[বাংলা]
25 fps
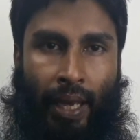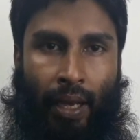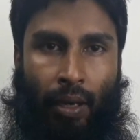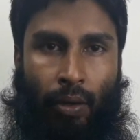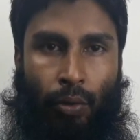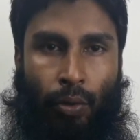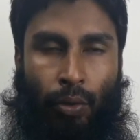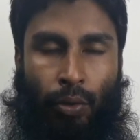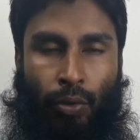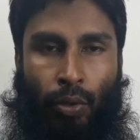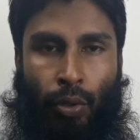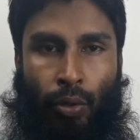
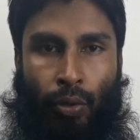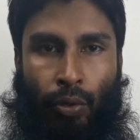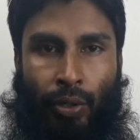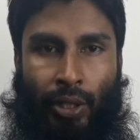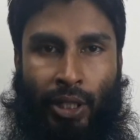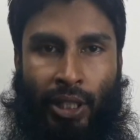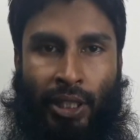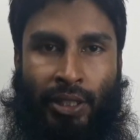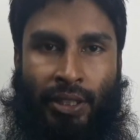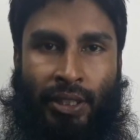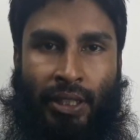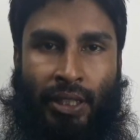একই
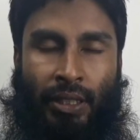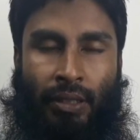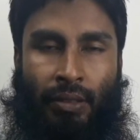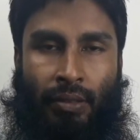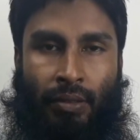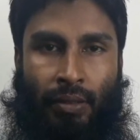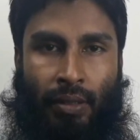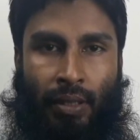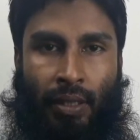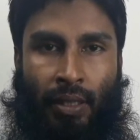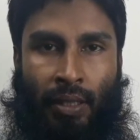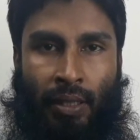ধরনের জিন
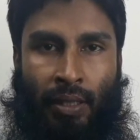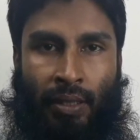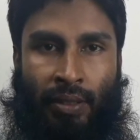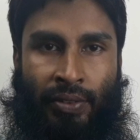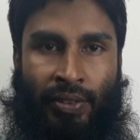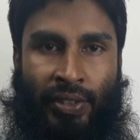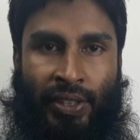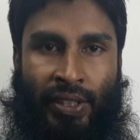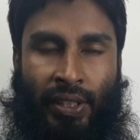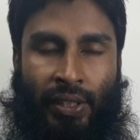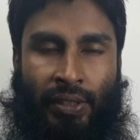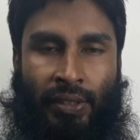
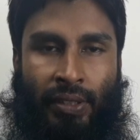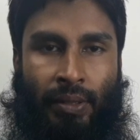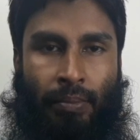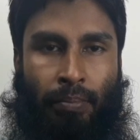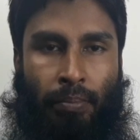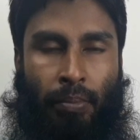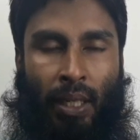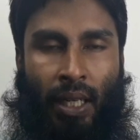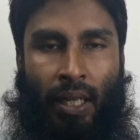রিসেসিভ